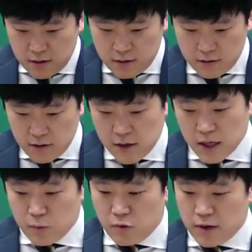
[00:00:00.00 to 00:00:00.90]

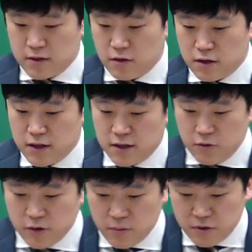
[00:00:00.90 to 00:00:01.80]
1과목에서는 어,
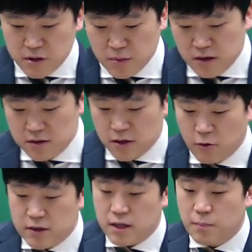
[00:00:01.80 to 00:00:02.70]
여기 보시면 이제
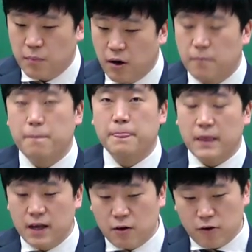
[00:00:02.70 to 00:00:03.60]

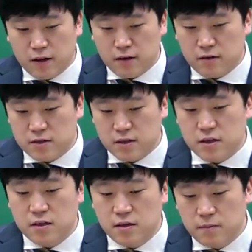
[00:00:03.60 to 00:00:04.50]
관세법이라고 하는
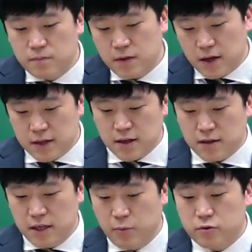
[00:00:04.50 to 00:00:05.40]
것을 가장
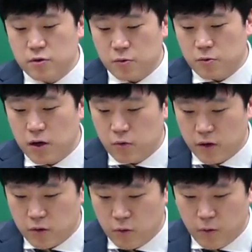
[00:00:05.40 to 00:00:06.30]
기본적으로 하고
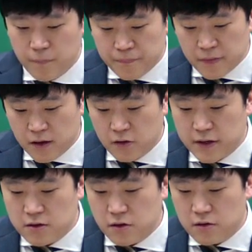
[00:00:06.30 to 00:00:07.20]
있고
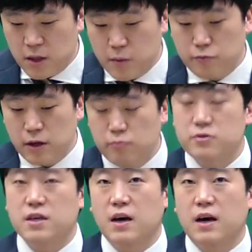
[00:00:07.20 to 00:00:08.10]
여기서 대부분의
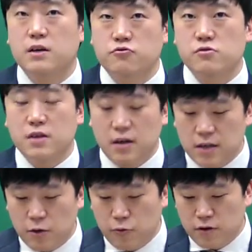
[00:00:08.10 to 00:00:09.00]
문제가 출제가
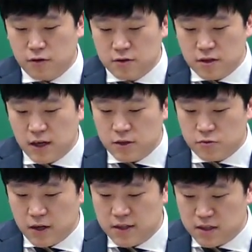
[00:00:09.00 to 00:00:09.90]
되고 있는 것을 알
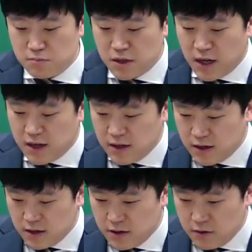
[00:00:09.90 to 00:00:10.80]
수가 있습니다.
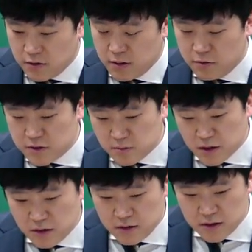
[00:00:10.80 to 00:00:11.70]
여기 보시면